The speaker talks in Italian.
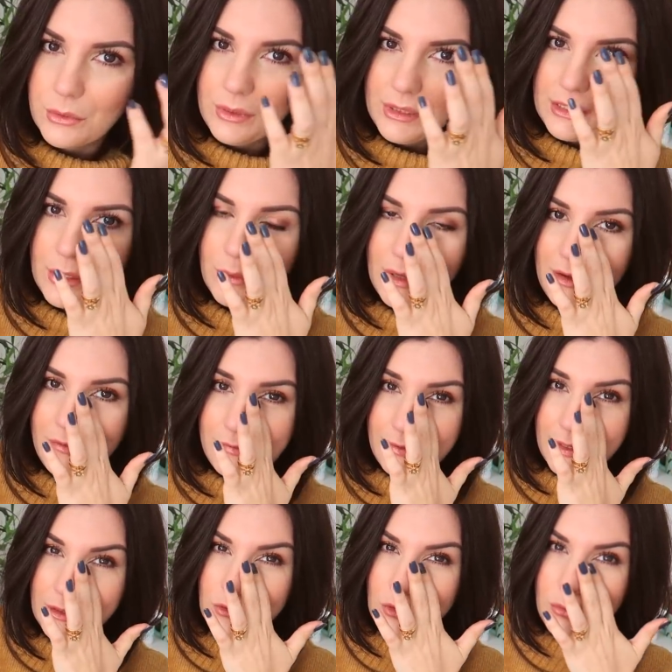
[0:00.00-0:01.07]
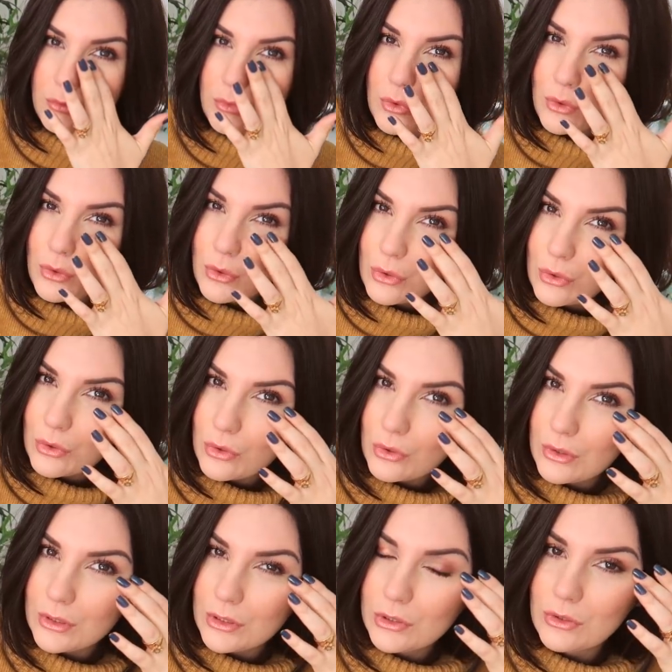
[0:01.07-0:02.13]
quindi quell'effetto
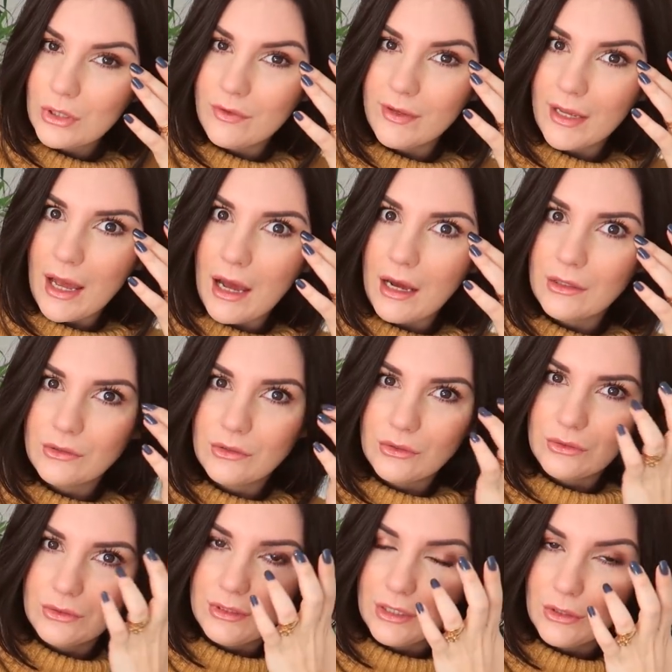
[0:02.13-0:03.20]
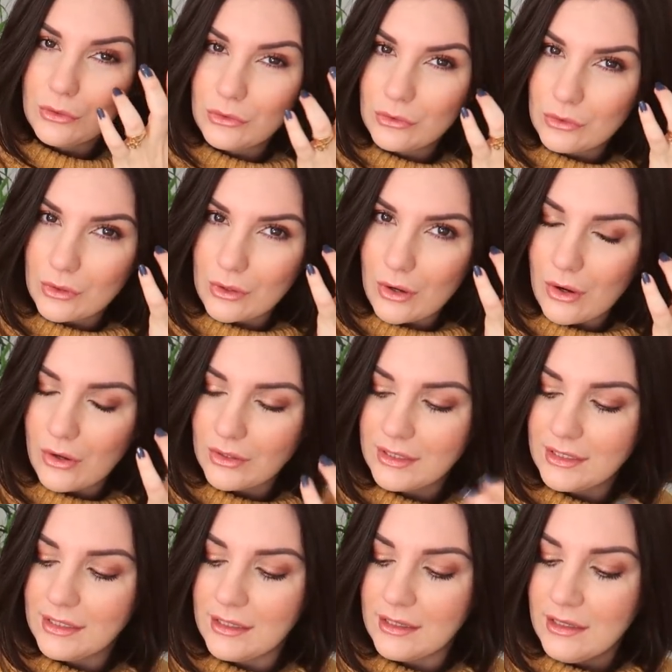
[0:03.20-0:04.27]
molto levigato del contorno
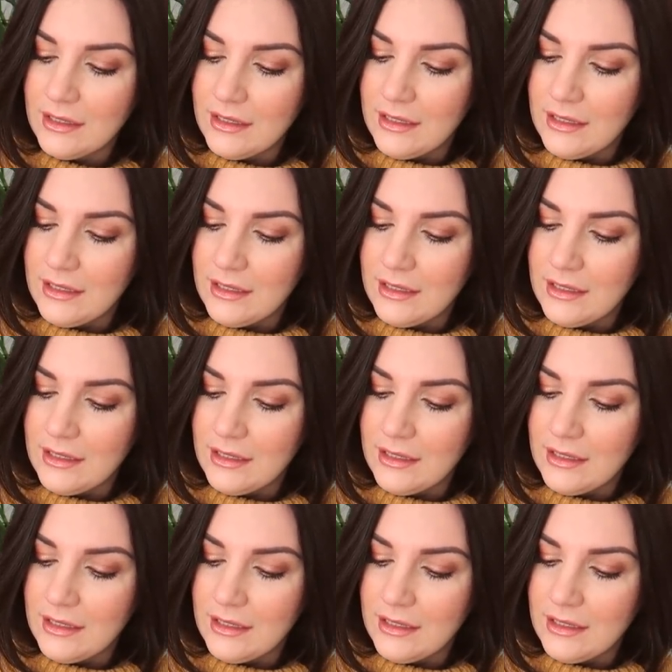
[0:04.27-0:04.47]
occhi.